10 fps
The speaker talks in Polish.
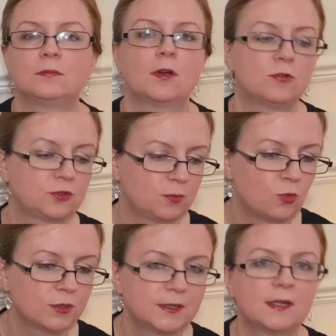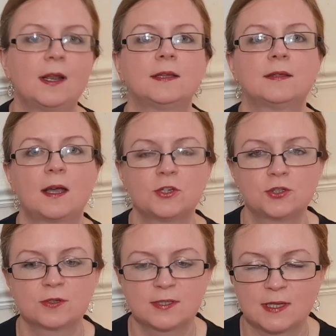od młodych lat aż
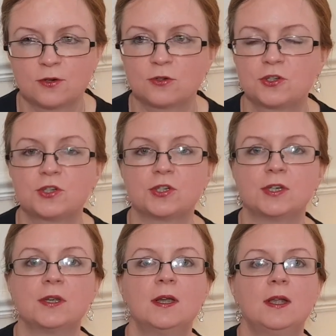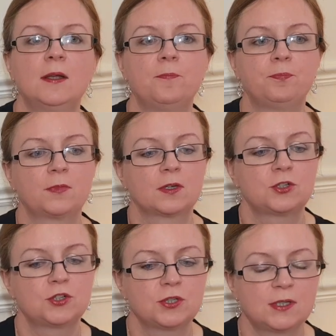do starości, mm,
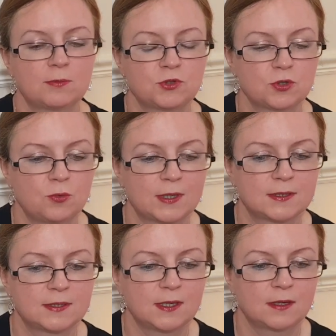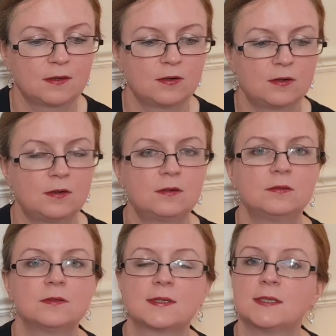czy na przykład jego
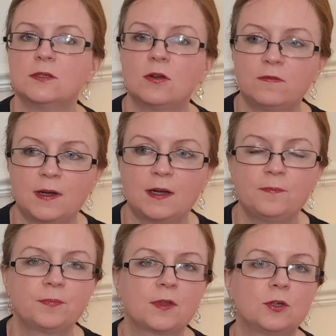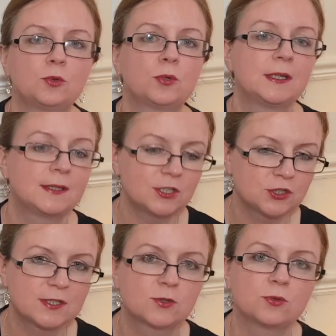synowa, e, której
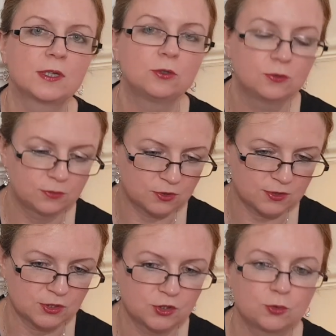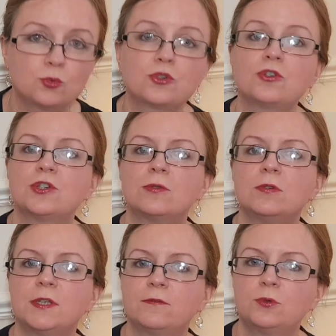też jest tutaj dosyć dużo,
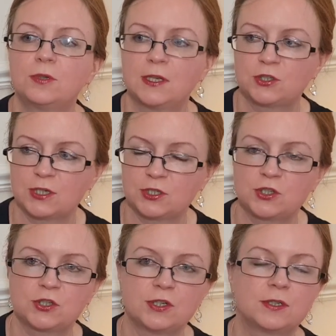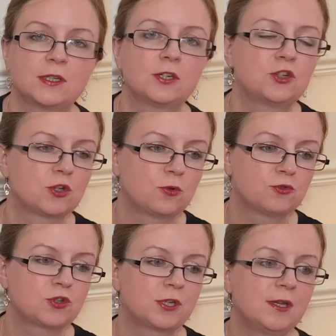szczególnie w drugiej części tej
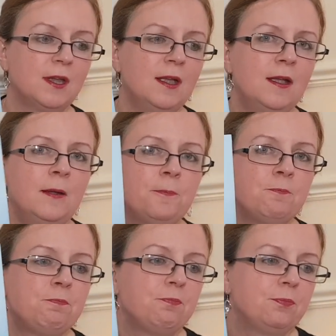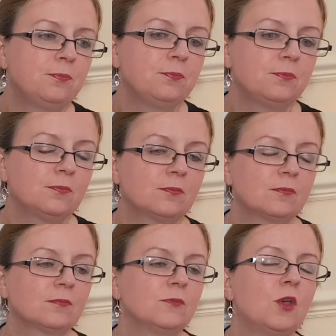książki. Mm,
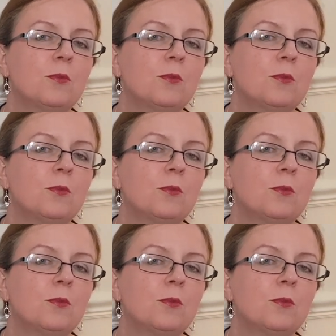no,